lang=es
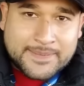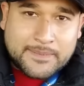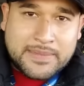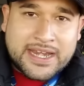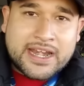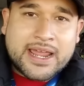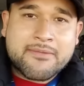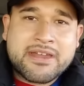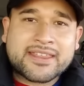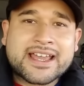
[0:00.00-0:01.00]
Miren,
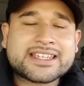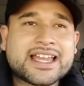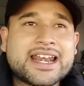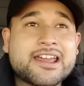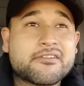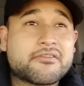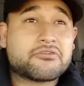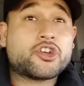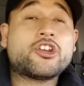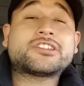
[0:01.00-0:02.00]
en verdad sale,
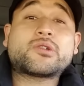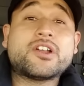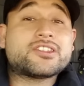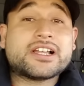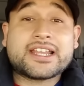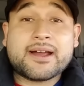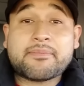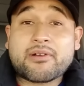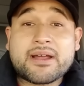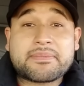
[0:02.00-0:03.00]
yo no sé cuánto saldrá
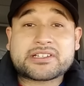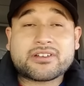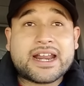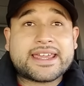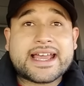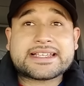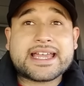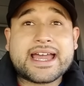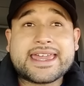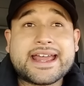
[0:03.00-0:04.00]
para una persona, ya
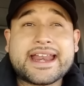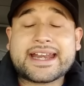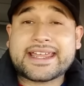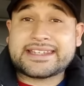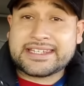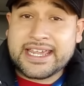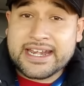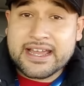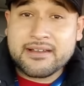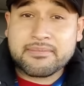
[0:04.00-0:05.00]
sea allá en
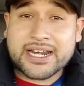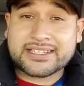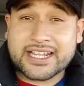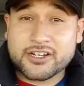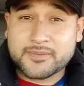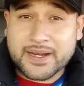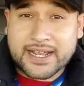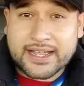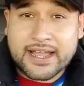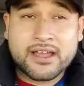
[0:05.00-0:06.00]
Argentina, para traerlos para
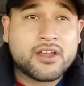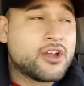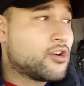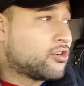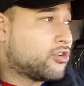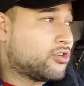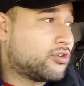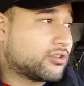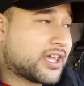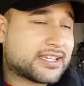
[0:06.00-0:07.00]
acá,
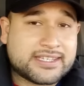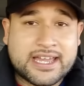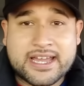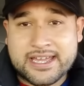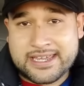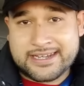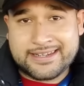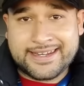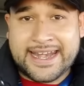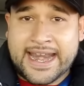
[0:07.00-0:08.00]
o ya sea
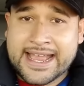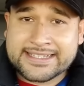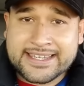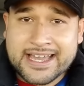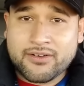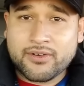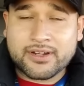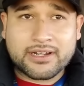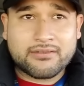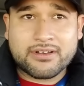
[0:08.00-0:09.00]
en, en Asia o
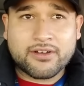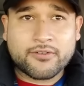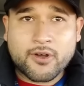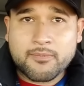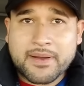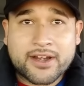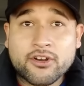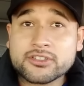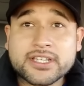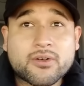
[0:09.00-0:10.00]
en Europa,
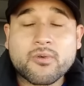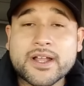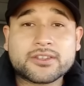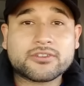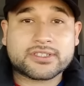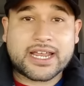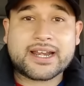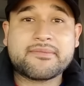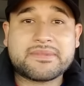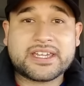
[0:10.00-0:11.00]
no sé cuánto
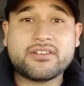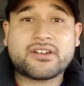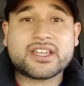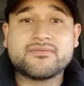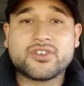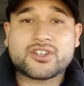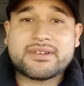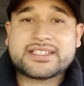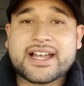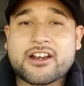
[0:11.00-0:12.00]
salga, me imagino que es mucho
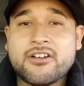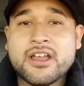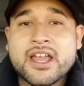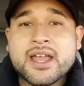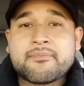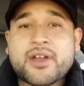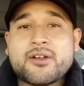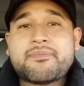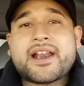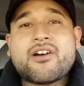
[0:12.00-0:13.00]
más caro,
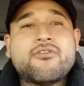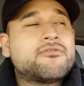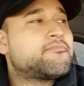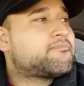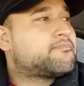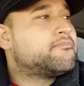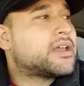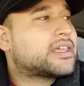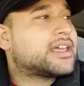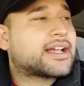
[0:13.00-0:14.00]
pero para un
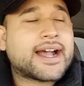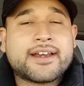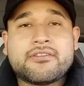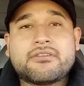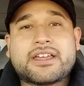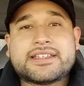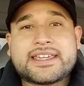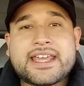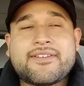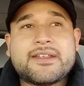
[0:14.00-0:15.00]
mexicano que se
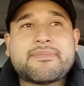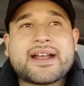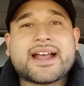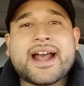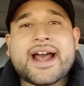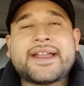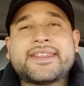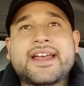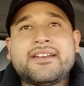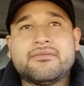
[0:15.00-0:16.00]
quiera venir para acá
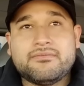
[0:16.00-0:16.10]
andan